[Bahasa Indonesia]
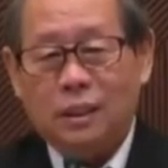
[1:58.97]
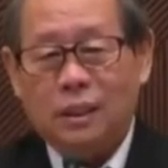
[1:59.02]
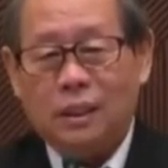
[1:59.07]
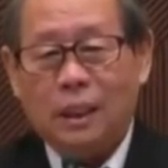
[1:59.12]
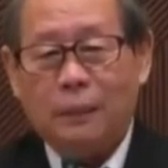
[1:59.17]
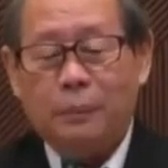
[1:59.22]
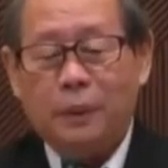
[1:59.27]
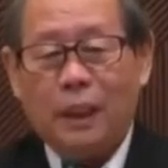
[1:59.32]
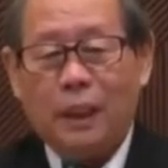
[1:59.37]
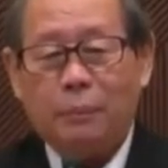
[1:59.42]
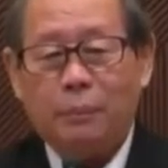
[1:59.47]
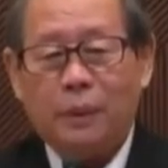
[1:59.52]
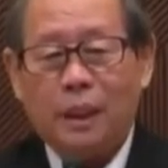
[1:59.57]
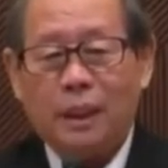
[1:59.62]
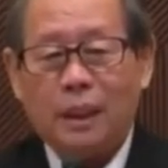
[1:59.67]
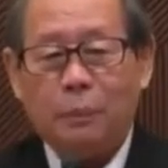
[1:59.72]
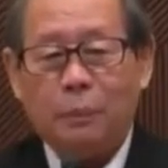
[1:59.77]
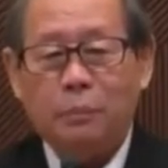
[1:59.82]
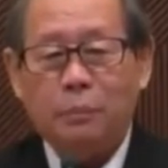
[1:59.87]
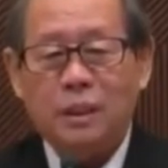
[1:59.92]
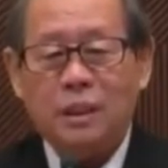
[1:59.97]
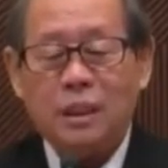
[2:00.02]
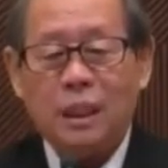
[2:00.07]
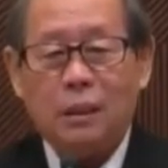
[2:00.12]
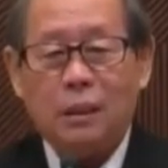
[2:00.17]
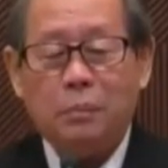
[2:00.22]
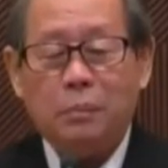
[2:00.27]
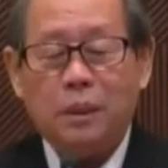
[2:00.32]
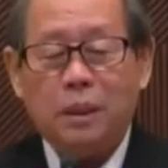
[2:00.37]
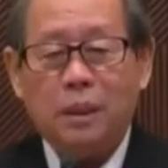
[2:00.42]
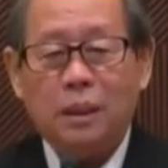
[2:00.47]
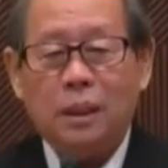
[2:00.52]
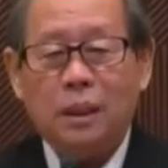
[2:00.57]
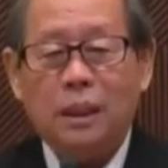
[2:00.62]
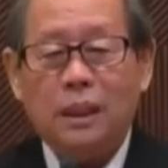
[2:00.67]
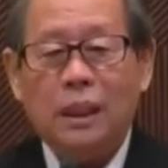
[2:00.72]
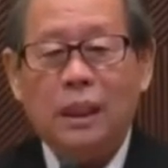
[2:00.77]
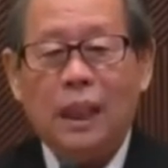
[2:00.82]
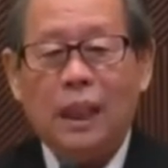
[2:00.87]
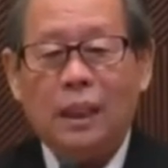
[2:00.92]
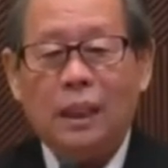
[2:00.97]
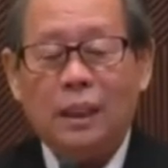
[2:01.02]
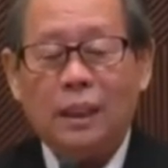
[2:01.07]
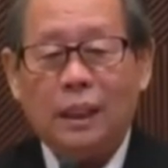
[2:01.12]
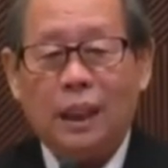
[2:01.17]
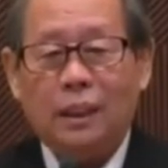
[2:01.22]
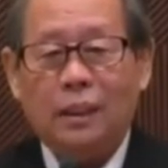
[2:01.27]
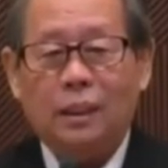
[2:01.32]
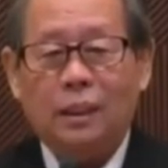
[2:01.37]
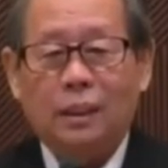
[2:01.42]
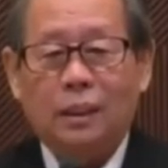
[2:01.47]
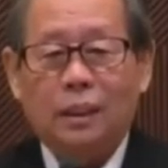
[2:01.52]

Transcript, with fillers: Tapi apakah bisa menghilangkan